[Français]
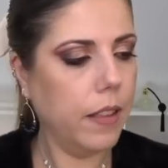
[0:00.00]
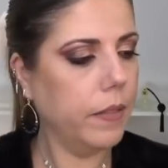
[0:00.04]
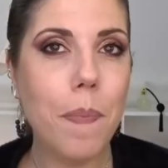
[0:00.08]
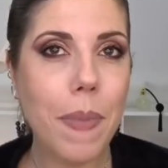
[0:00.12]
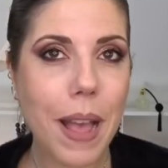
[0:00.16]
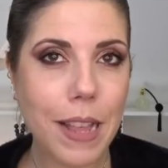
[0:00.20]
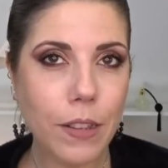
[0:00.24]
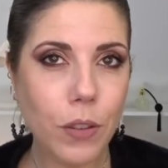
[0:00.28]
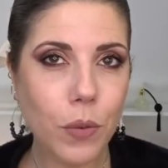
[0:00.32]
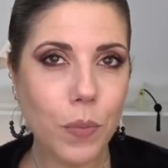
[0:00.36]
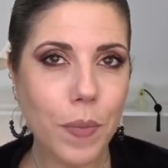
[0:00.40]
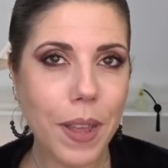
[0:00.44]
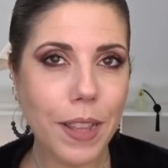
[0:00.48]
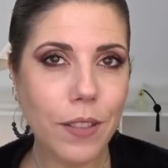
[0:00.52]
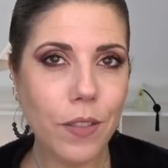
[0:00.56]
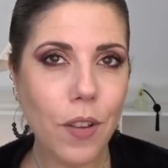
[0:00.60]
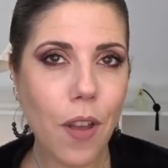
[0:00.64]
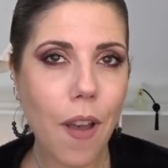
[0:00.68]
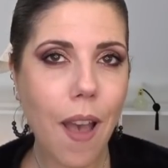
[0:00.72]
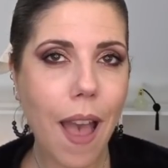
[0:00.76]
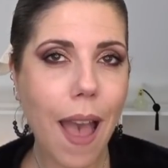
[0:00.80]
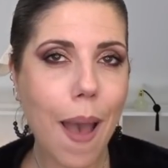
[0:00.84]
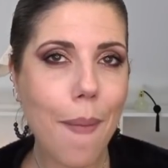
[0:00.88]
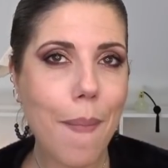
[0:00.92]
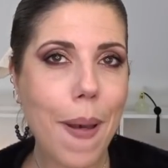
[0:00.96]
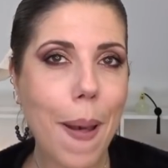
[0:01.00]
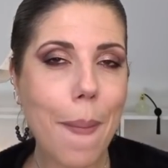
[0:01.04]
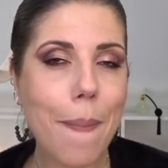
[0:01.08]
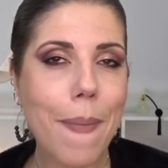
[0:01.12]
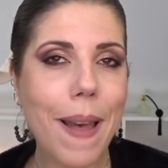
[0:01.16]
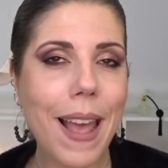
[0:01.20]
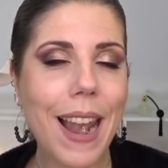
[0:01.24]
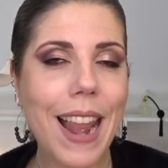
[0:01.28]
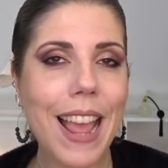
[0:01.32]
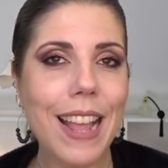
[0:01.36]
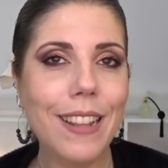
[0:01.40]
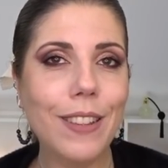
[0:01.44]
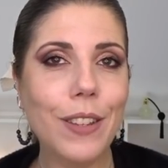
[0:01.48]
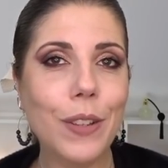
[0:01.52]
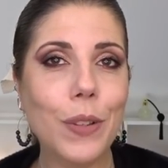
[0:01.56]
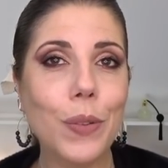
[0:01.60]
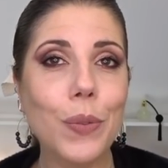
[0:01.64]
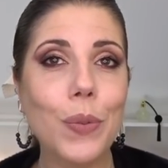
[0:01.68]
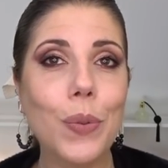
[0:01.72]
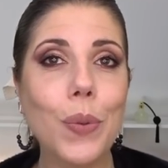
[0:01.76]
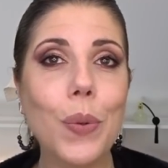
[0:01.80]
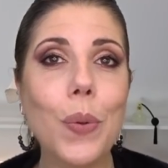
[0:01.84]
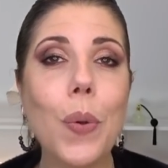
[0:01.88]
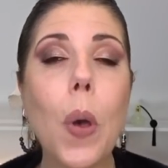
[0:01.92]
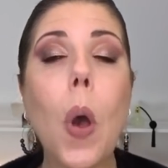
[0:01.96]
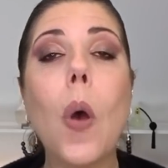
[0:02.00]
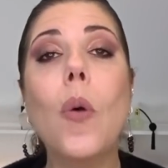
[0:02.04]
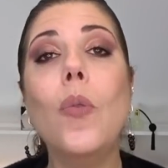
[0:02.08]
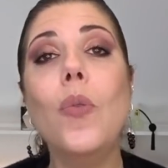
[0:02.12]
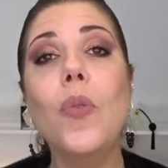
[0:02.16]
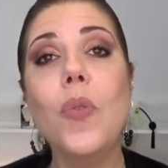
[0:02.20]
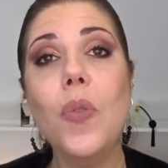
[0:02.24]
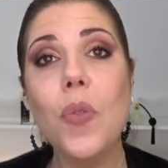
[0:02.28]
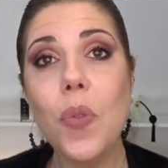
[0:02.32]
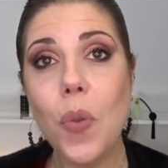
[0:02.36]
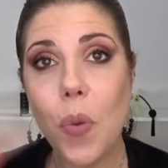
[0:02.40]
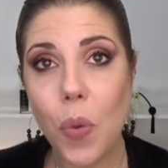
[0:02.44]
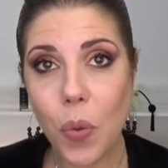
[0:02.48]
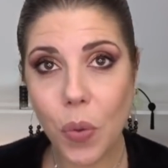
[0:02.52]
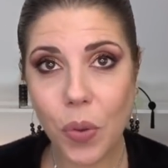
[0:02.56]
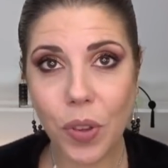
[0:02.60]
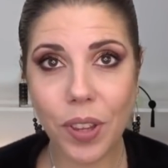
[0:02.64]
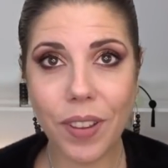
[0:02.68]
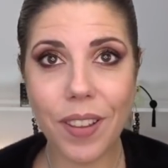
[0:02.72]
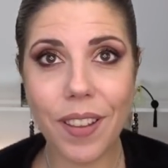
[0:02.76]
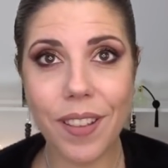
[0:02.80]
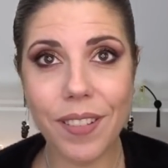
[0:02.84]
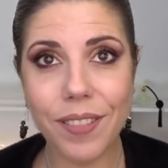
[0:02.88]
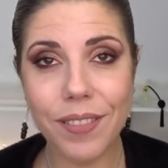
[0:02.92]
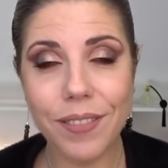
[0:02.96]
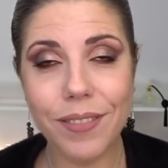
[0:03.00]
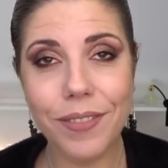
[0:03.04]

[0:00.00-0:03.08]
Passons maintenant à ma palette de neutres